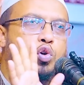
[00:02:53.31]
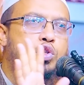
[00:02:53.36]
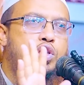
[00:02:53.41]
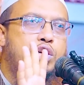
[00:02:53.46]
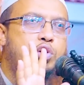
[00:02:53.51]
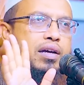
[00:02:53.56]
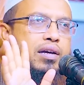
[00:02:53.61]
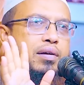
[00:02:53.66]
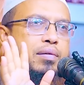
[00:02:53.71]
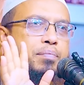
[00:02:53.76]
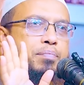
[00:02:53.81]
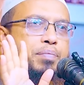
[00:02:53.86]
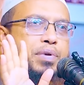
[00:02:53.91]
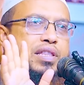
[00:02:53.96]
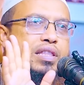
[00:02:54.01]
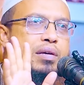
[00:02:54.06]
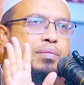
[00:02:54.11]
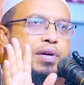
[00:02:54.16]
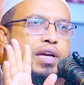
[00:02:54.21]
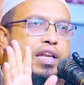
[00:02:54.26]
ক্ষতি
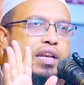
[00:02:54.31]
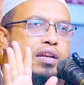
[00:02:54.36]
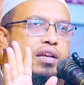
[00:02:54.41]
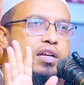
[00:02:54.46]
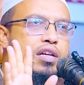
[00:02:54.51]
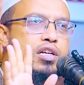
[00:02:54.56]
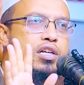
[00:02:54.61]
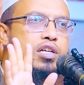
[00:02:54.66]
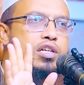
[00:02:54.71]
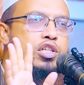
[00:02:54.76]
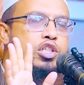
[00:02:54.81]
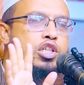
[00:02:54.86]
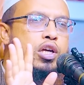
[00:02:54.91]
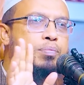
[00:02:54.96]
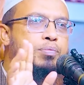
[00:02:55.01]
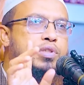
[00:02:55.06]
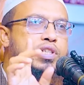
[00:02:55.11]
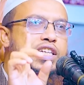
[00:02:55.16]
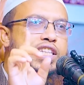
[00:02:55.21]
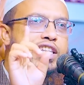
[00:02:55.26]
পৃথিবীর
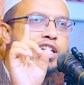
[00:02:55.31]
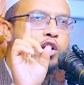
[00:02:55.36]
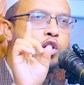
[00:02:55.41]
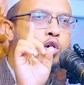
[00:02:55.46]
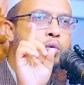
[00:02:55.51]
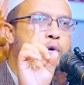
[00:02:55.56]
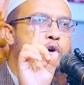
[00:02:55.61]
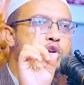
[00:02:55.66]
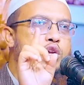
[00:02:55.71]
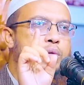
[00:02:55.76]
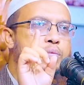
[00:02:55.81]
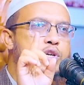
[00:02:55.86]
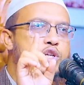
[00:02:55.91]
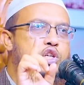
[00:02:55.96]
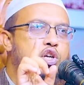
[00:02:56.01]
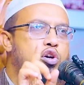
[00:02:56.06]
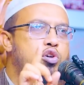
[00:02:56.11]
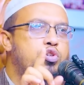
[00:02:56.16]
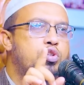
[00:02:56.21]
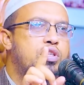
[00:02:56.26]
সবচেয়ে লোভনীয়
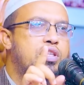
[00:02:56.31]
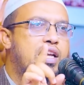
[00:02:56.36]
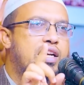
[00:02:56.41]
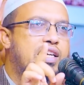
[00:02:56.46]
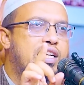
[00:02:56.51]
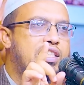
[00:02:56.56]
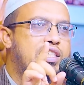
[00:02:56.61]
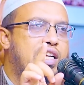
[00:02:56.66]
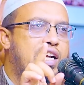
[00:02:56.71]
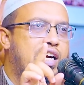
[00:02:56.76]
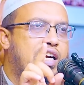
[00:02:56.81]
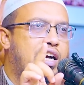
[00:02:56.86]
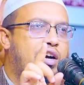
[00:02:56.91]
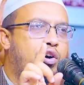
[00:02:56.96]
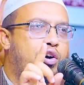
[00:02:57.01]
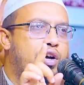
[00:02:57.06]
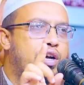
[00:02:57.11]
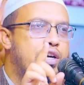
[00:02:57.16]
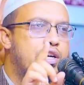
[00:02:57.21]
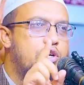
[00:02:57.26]
বিষয় যদি তার কাছে রাখা
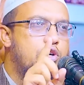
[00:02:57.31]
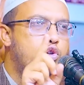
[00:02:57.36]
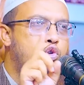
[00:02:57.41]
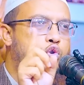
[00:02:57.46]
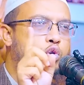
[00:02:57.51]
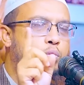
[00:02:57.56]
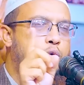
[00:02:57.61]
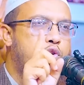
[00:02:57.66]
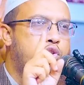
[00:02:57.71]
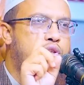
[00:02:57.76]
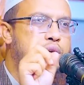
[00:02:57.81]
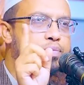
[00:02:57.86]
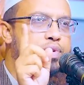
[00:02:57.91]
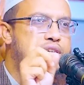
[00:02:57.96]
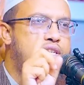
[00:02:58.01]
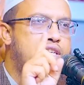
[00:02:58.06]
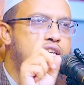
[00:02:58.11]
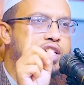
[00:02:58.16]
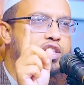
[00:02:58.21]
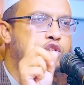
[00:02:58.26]
হয় তবুও সে
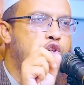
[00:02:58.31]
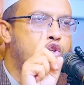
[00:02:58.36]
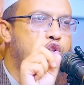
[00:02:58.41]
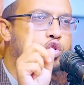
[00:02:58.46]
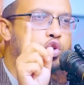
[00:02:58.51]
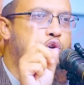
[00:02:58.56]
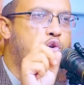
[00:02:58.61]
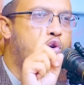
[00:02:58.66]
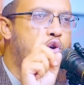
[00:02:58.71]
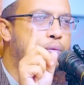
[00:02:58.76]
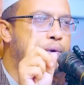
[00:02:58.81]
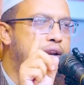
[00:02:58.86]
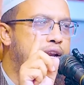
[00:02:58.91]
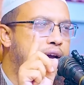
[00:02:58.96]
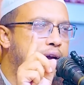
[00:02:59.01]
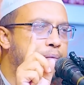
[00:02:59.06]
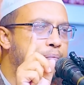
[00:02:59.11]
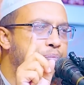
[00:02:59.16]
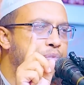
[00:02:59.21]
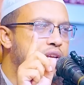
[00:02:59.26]
বিশ্বাস নষ্ট করবে না
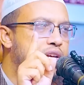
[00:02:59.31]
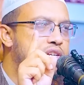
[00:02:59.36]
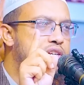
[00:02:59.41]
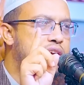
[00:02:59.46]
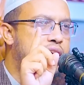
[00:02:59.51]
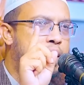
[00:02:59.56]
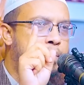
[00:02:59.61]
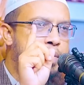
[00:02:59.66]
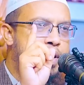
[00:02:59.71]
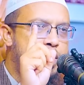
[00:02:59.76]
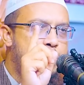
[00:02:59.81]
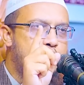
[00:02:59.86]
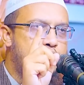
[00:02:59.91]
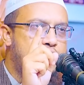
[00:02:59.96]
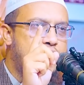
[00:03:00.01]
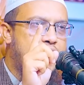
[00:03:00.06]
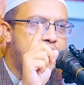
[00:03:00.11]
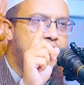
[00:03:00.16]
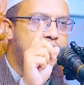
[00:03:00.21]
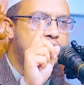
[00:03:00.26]
সে
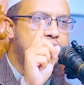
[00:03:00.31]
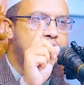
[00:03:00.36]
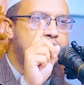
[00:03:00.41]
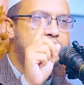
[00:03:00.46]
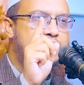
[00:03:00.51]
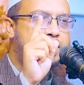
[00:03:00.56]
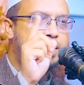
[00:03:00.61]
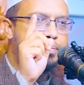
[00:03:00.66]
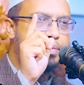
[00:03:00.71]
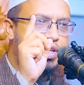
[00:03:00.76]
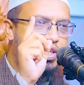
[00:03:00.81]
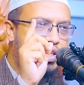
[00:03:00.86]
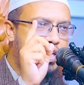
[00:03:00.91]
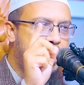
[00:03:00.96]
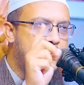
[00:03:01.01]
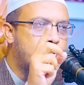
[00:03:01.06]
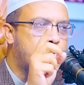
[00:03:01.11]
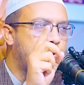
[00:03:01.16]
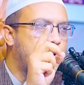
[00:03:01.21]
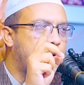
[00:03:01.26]
আমানতদার সে
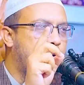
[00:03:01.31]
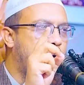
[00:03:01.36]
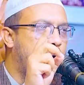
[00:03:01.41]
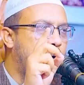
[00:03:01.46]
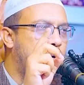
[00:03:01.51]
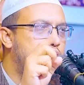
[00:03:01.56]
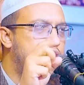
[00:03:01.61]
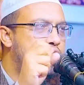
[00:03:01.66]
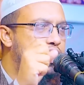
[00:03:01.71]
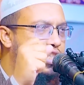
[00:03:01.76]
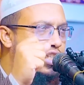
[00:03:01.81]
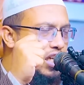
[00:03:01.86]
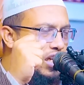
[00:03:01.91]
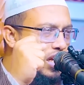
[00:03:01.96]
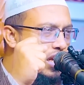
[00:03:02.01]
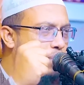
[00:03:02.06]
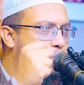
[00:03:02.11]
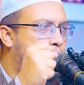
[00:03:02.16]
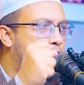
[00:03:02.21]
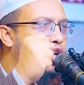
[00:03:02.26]
বিশ্বাসযোগ্য সে
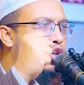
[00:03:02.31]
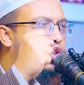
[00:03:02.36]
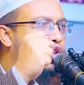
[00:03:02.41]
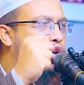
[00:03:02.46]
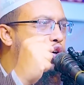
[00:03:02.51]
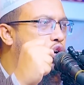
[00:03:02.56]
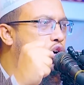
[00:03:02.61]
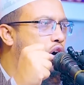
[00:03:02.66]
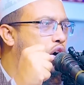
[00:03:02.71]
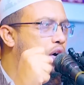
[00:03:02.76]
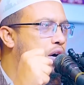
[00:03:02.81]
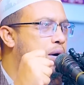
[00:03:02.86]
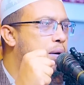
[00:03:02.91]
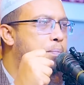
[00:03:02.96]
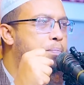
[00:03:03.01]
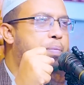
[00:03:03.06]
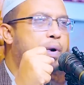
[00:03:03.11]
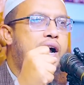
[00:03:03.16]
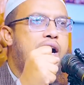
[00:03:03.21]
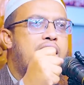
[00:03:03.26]
নির্ভরযোগ্য
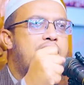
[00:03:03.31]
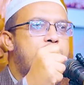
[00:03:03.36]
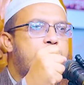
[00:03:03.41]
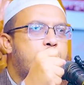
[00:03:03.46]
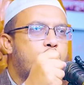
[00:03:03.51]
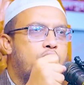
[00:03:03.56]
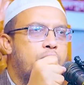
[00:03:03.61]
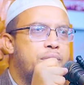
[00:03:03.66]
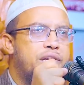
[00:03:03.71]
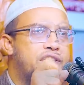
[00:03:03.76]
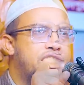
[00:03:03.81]
পাহাড় টলবে